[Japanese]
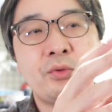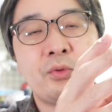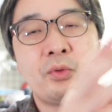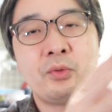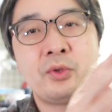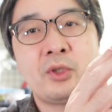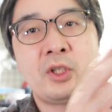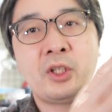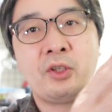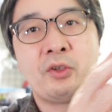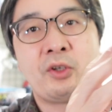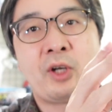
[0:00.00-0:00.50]

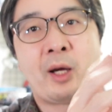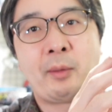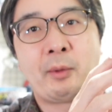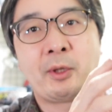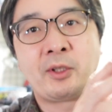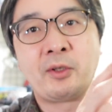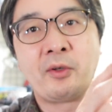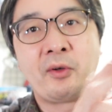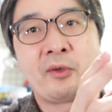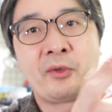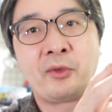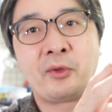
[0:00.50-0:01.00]
音できる
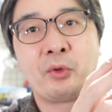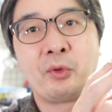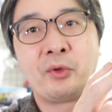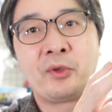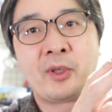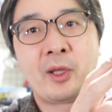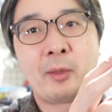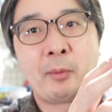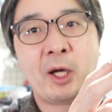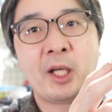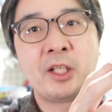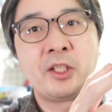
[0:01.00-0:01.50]
幅っていうのはすごい
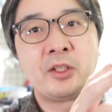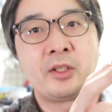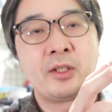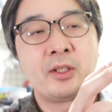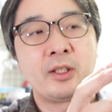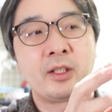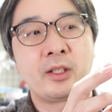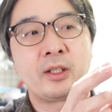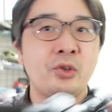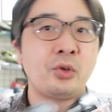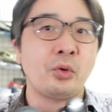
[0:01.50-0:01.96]
狭いんで、